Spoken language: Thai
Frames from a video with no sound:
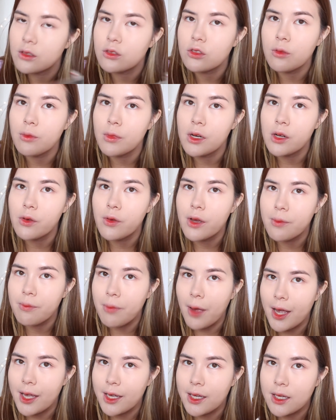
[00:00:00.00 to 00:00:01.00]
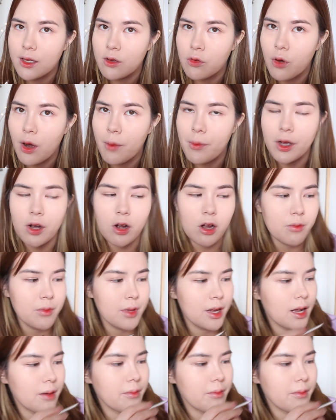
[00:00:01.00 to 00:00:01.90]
ส่วนบริเวณปลายคิ้วว่าไม่ค่อยมี